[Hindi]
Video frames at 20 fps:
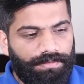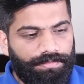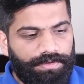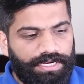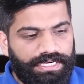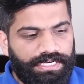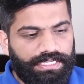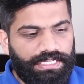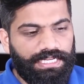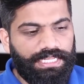
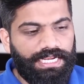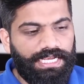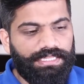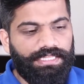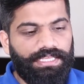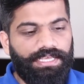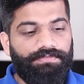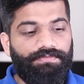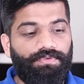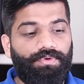अपडेट निकल के
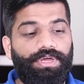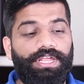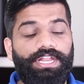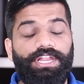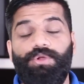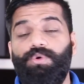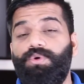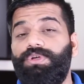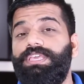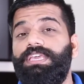आता है वो है
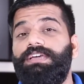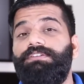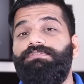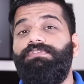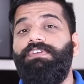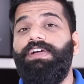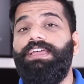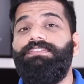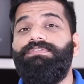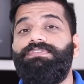नोकिया
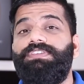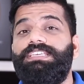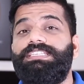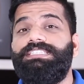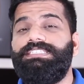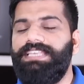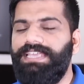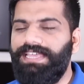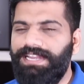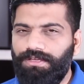फाइव की
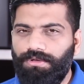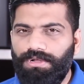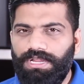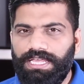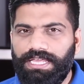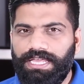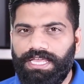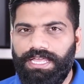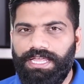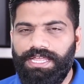सेल को
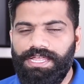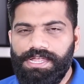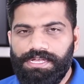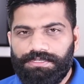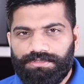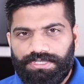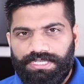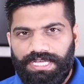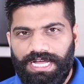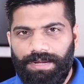लेके
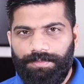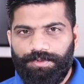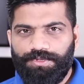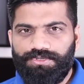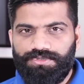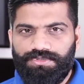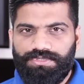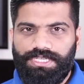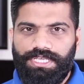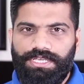तो यहां पर
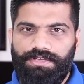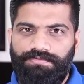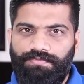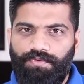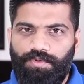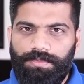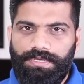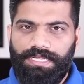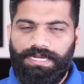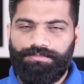दोस्तों ये
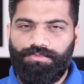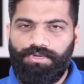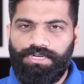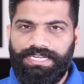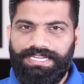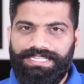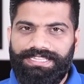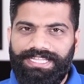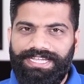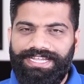फोन भी अगर आपको
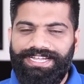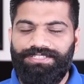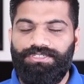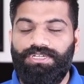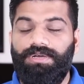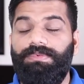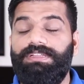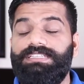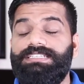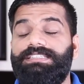खरीदना है
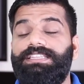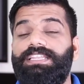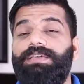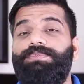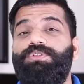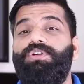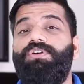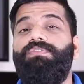तो आप ले सकते हैं अपने